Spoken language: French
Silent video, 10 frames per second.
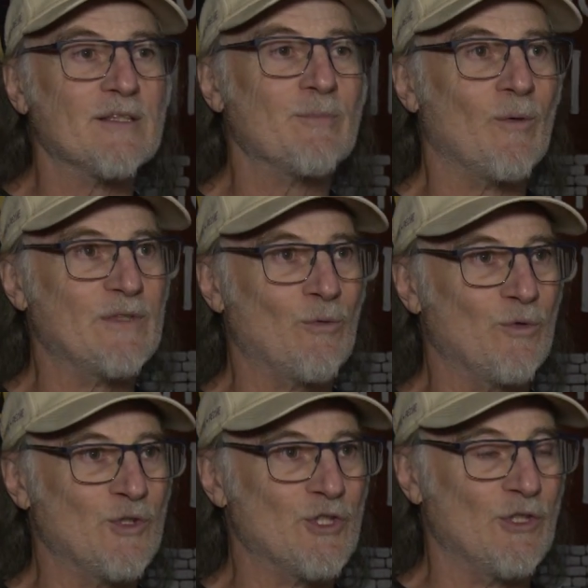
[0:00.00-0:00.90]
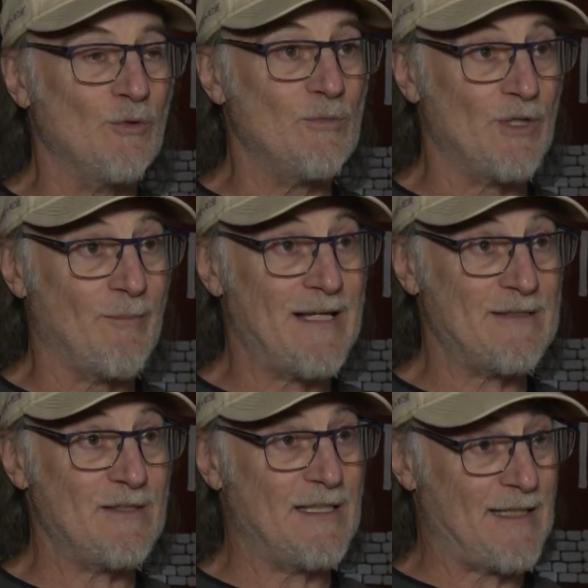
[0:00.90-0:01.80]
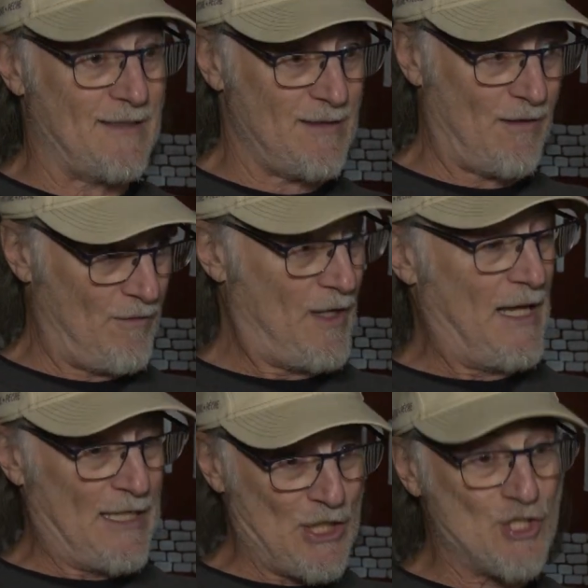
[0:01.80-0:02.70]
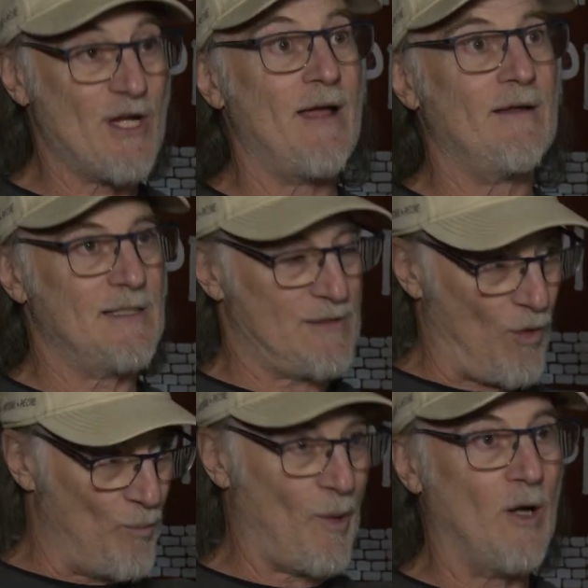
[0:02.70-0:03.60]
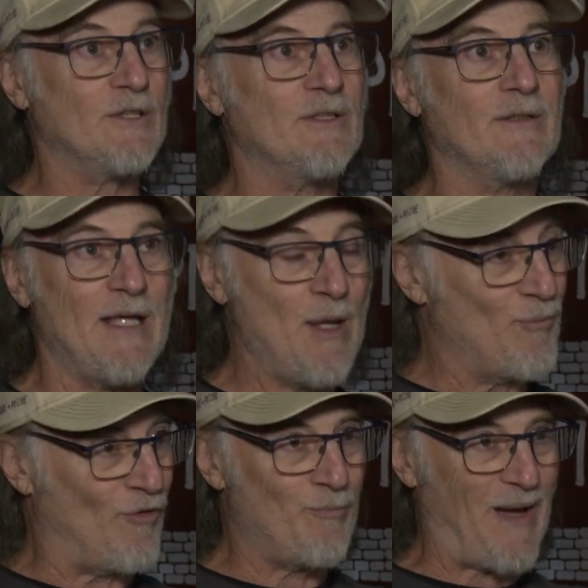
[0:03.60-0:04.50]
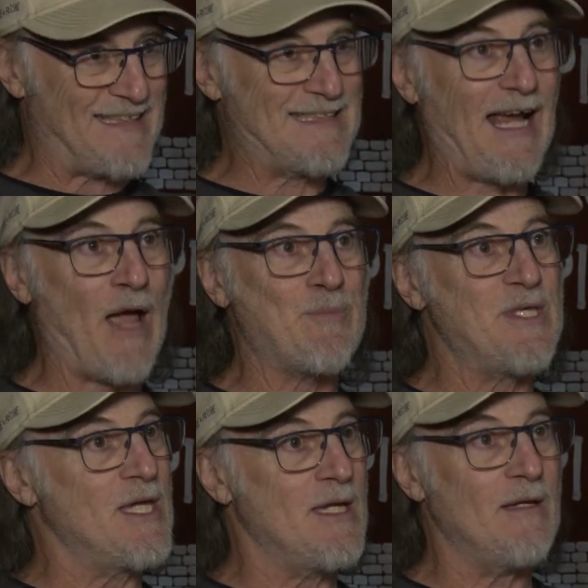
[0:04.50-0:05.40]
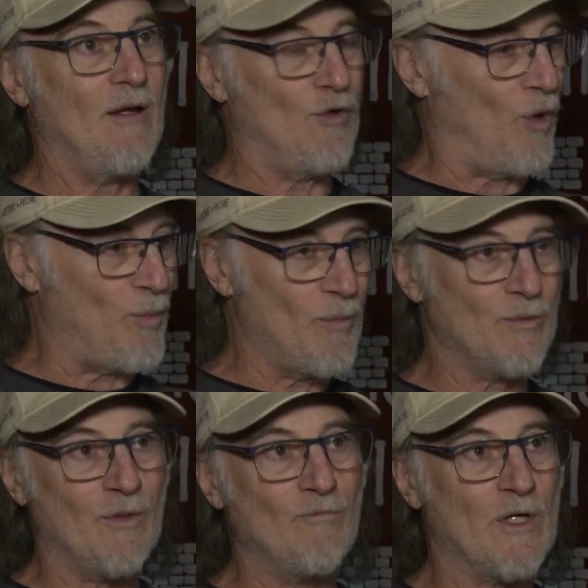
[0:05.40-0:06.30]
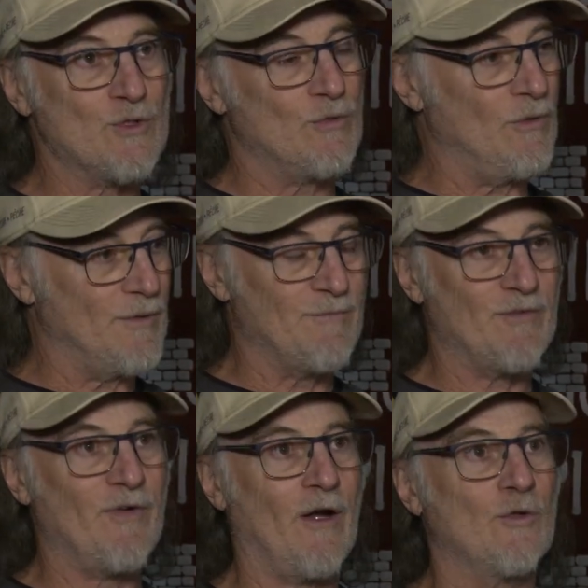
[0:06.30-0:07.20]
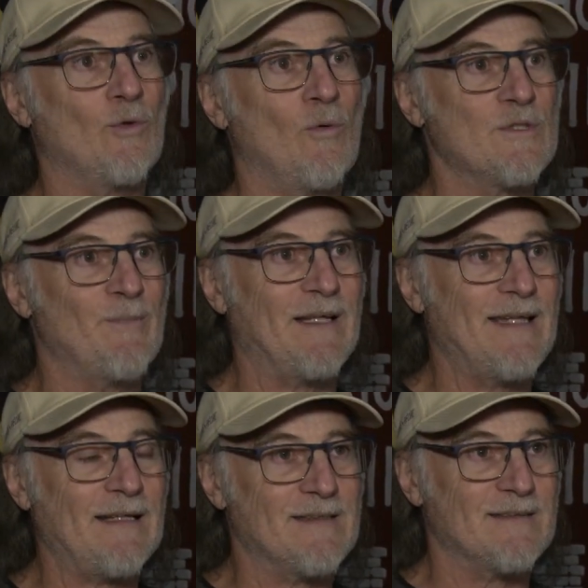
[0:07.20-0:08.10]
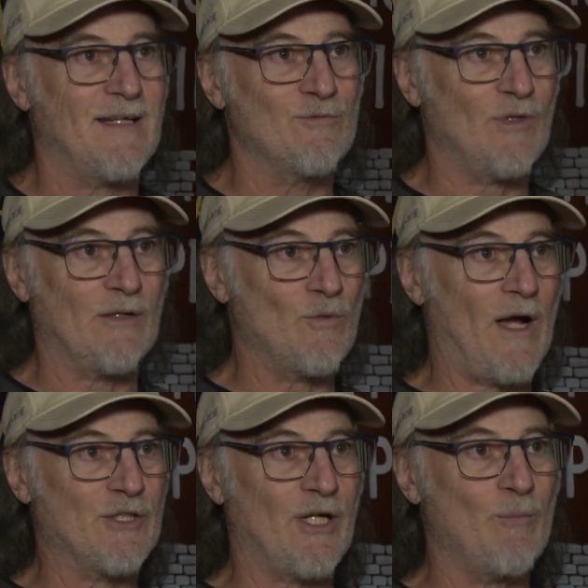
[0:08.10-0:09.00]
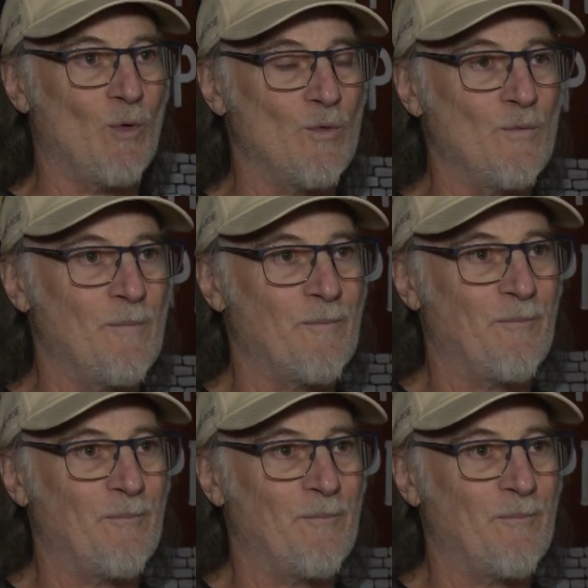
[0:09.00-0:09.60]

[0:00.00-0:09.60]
ça se passe à côté de chez nous, mais j'aimerais ça cette année que les gens qui sont proches peuvent partir à pied, n'ont pas besoin de voiture, de venir faire un tour au spectacle. Ça, nous encouragerait beaucoup.